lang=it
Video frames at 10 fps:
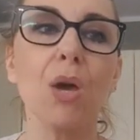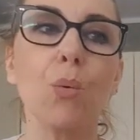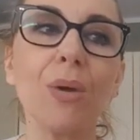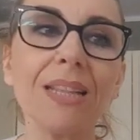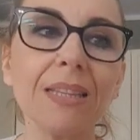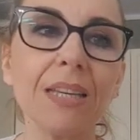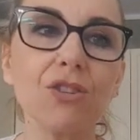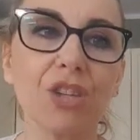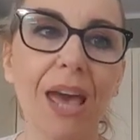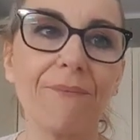Quindi
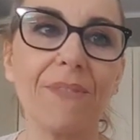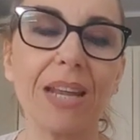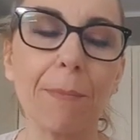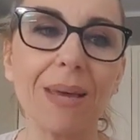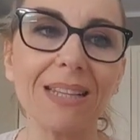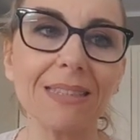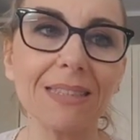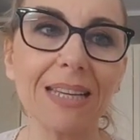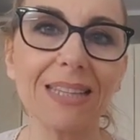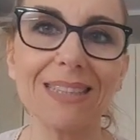c'è
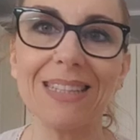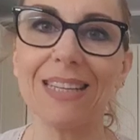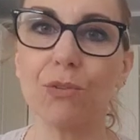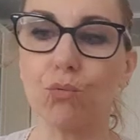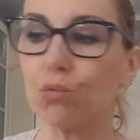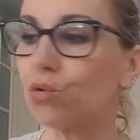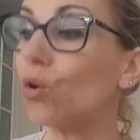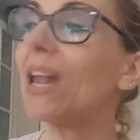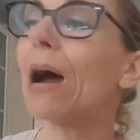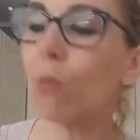veramente di
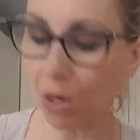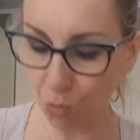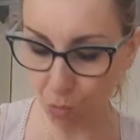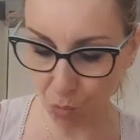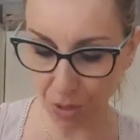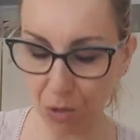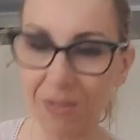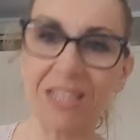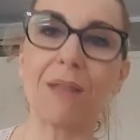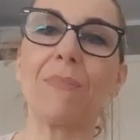tutto, la qualunque, come
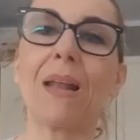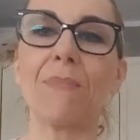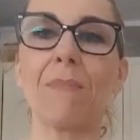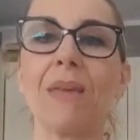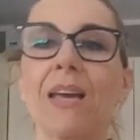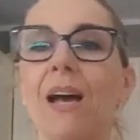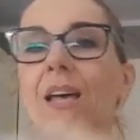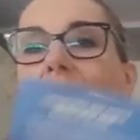direbbe la mia amica.